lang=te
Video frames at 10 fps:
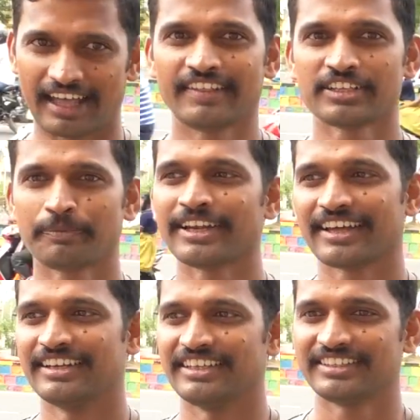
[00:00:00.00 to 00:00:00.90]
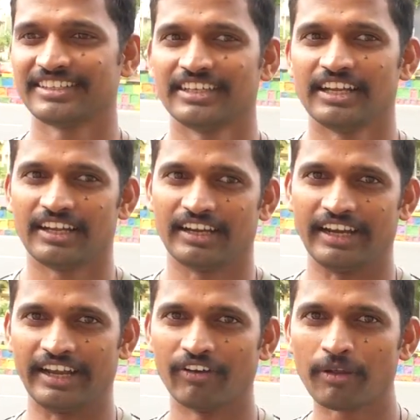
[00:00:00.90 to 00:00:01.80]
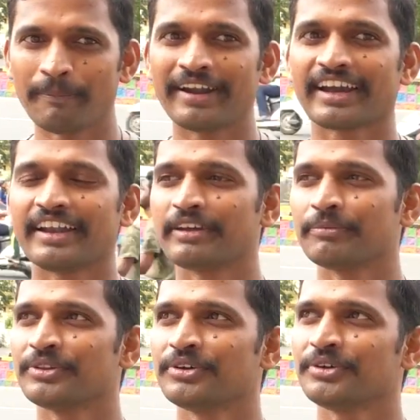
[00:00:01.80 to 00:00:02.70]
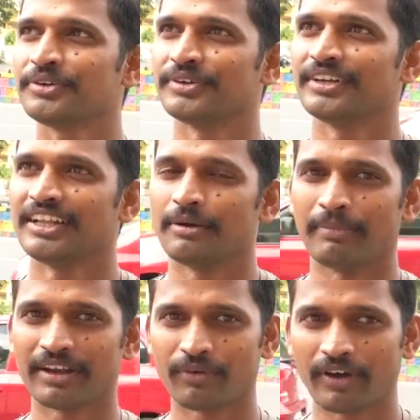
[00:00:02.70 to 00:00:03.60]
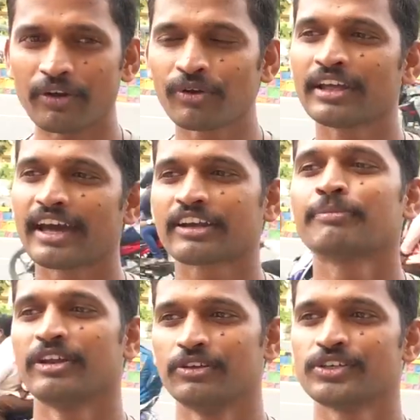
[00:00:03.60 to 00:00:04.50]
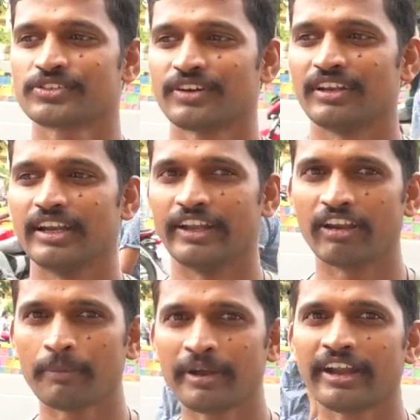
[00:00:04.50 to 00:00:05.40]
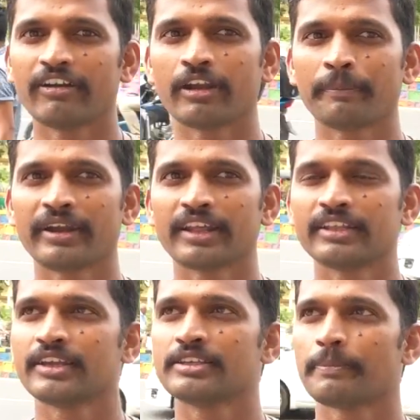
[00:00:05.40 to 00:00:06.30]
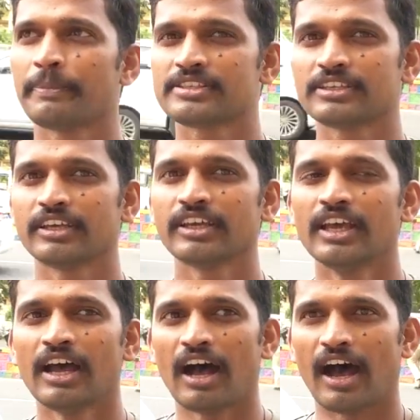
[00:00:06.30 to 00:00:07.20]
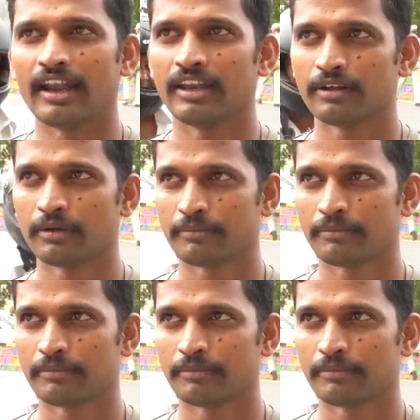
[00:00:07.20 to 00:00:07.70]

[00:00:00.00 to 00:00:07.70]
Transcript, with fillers: అదే చెప్తున్నాగా అండి డెవలప్మెంట్ కంటే ముందు మన వనరుల్ని కరెక్ట్ మనం యూజ్ చేసుకోవాలి డెవలప్మెంట్ డెవలప్మెంట్ అని చెప్పేసి అన్న